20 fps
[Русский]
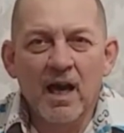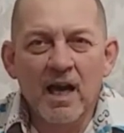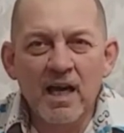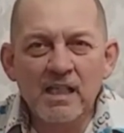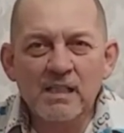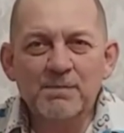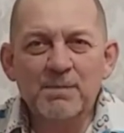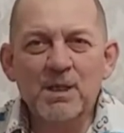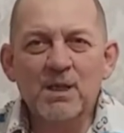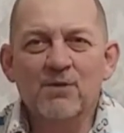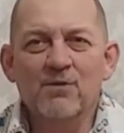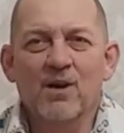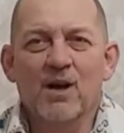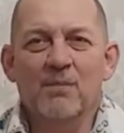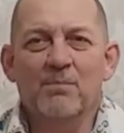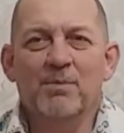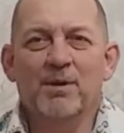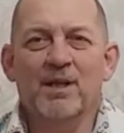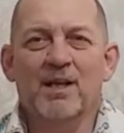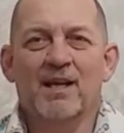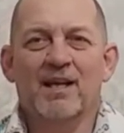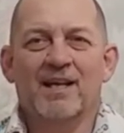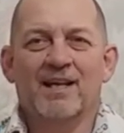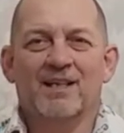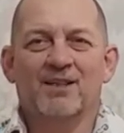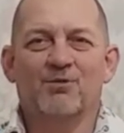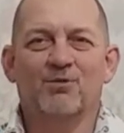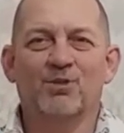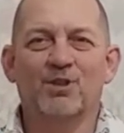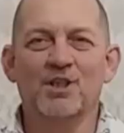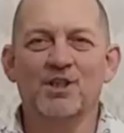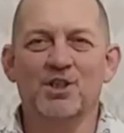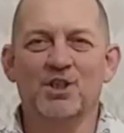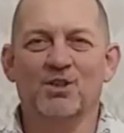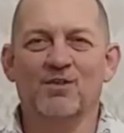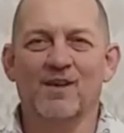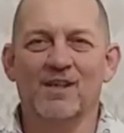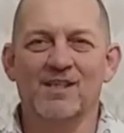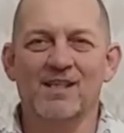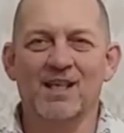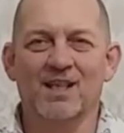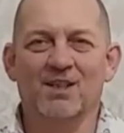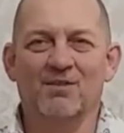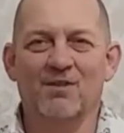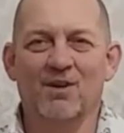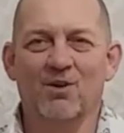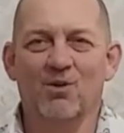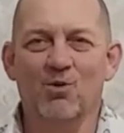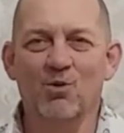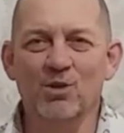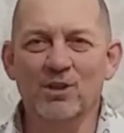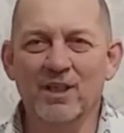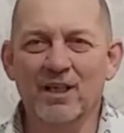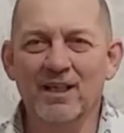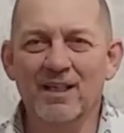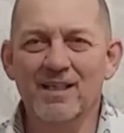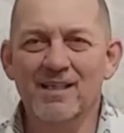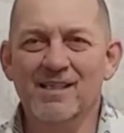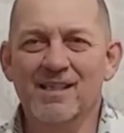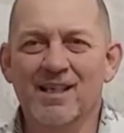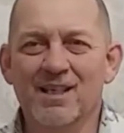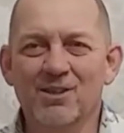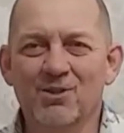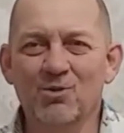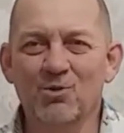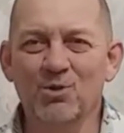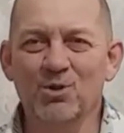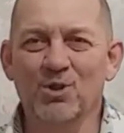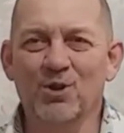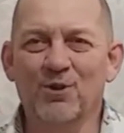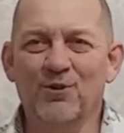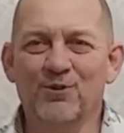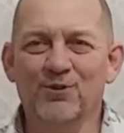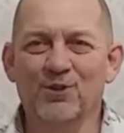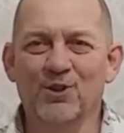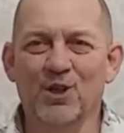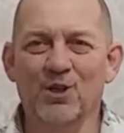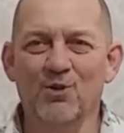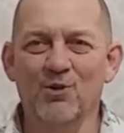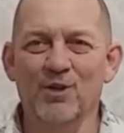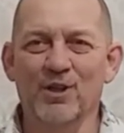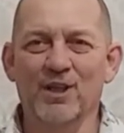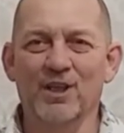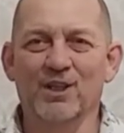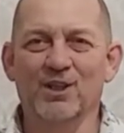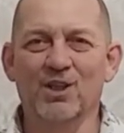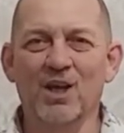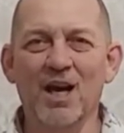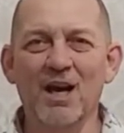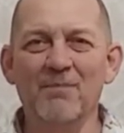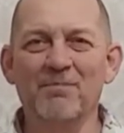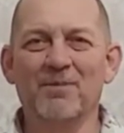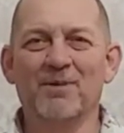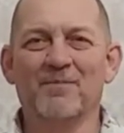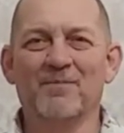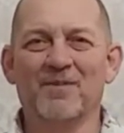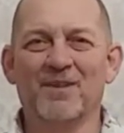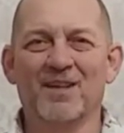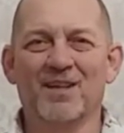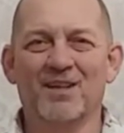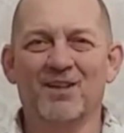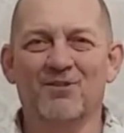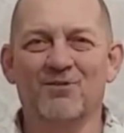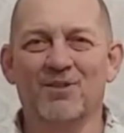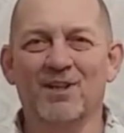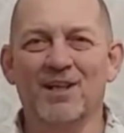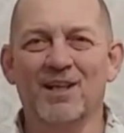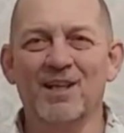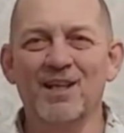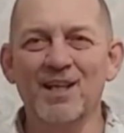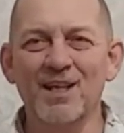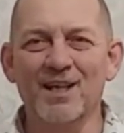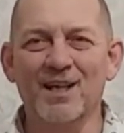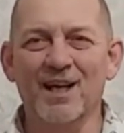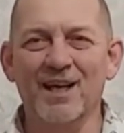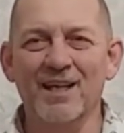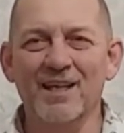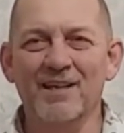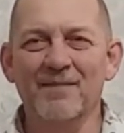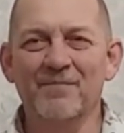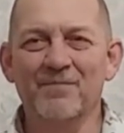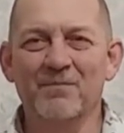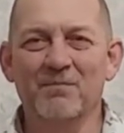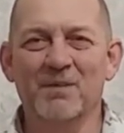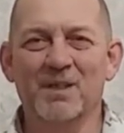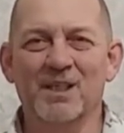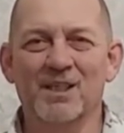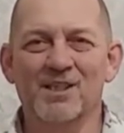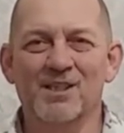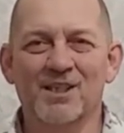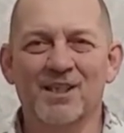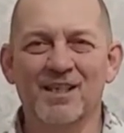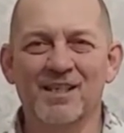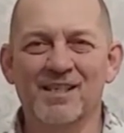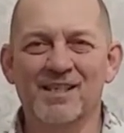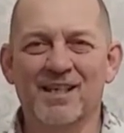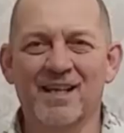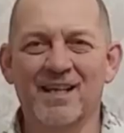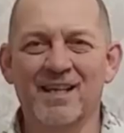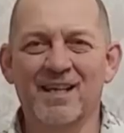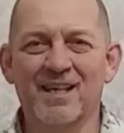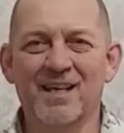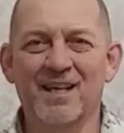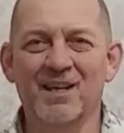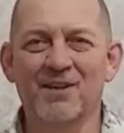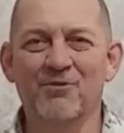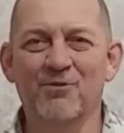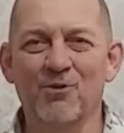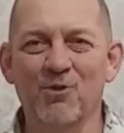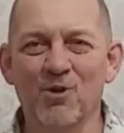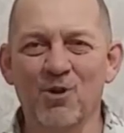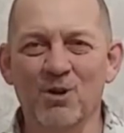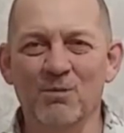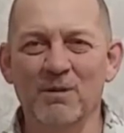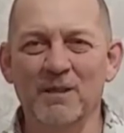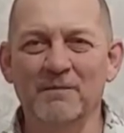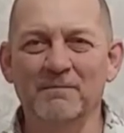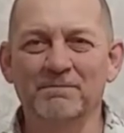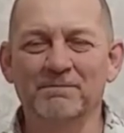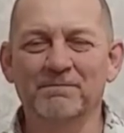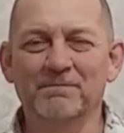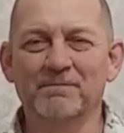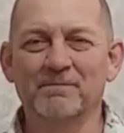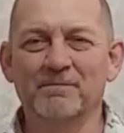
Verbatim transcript: А с 1 апреля 2020 года стартует второй этап великой медицинской реформы.